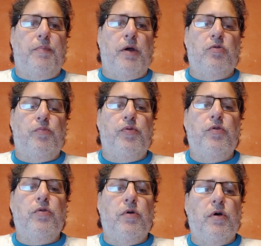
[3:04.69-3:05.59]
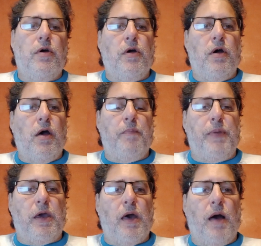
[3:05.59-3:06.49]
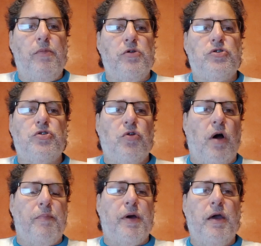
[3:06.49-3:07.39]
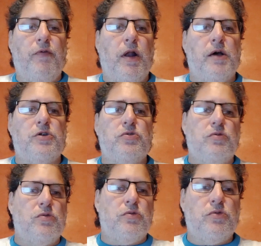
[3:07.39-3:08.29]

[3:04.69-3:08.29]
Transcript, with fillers: pas non euh, impeccable sur après voilà son,